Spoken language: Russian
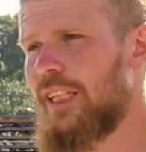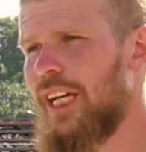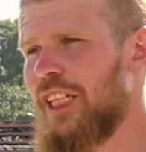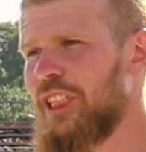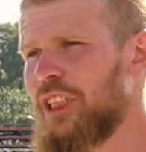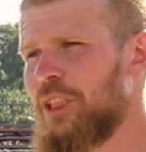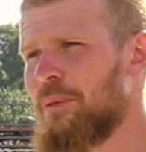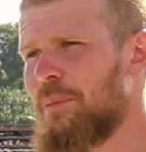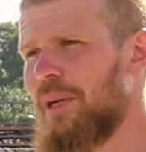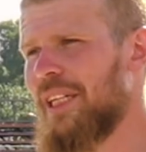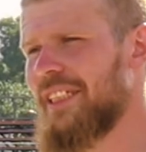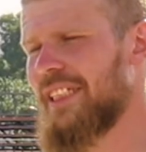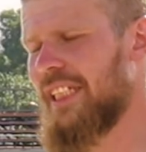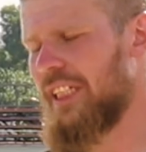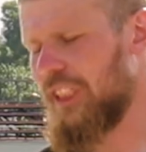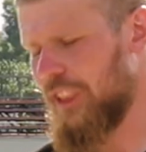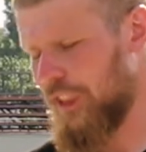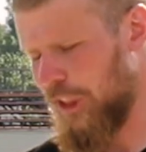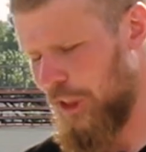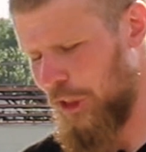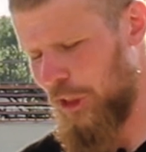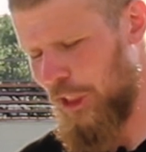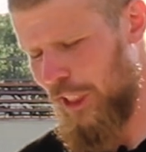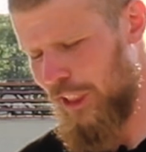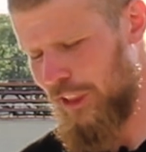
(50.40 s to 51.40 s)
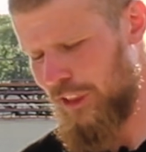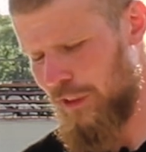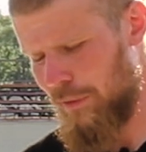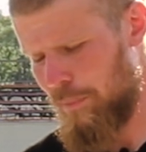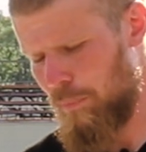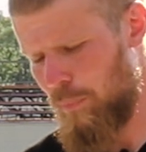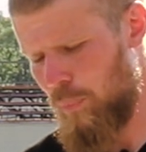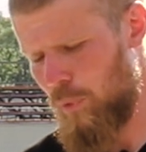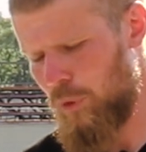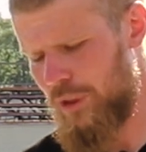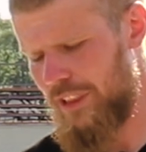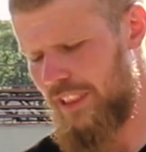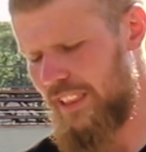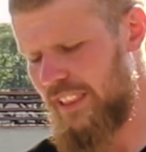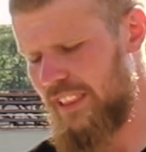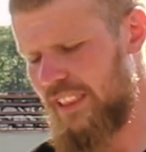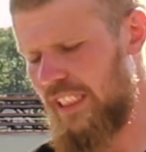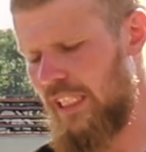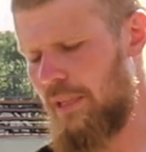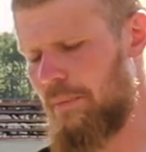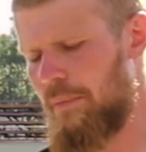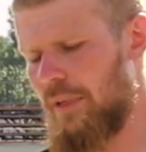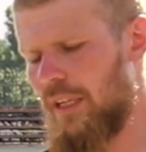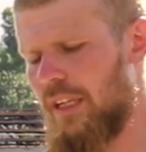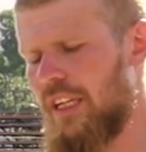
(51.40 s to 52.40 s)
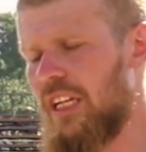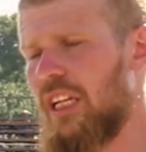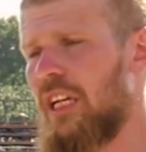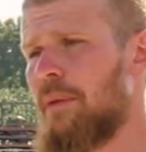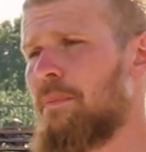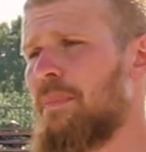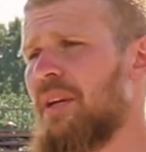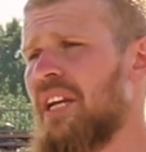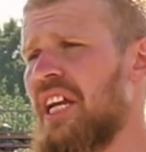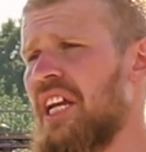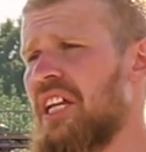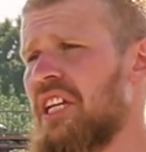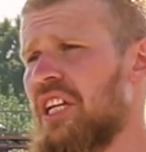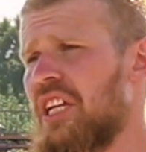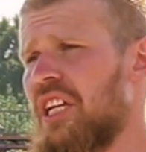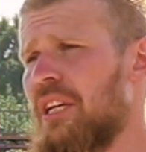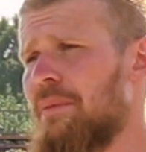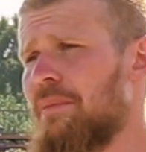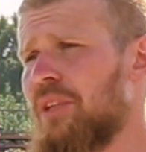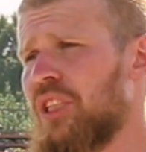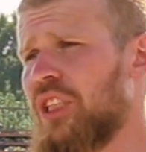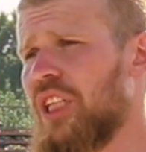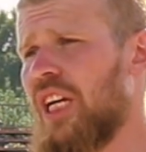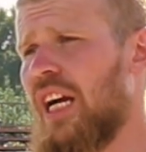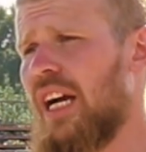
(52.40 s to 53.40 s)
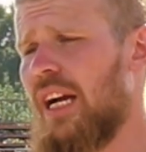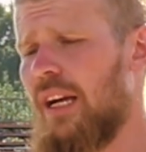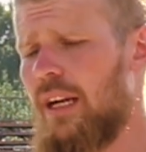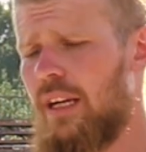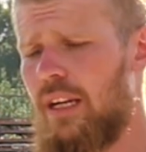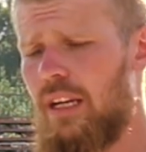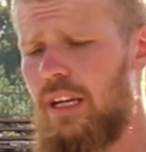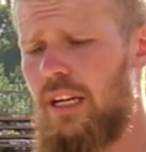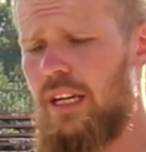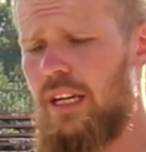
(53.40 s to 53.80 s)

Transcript: Дальше маски различаются по системе крепления ремешка